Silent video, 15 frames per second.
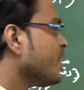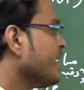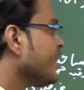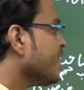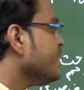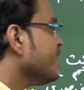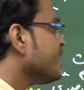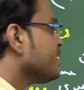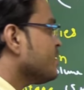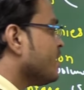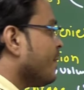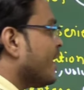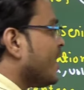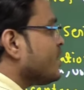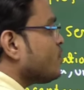लेकिन ये
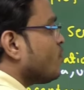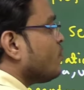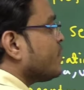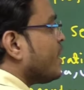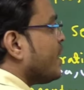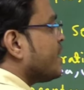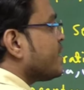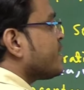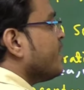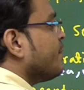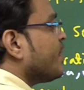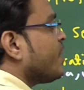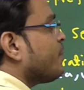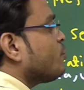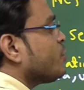सवाल जो होता है किस
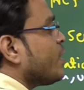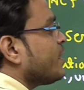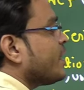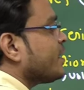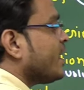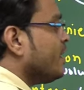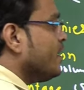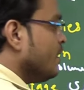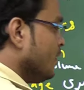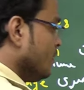लेवल का पूछा जाता है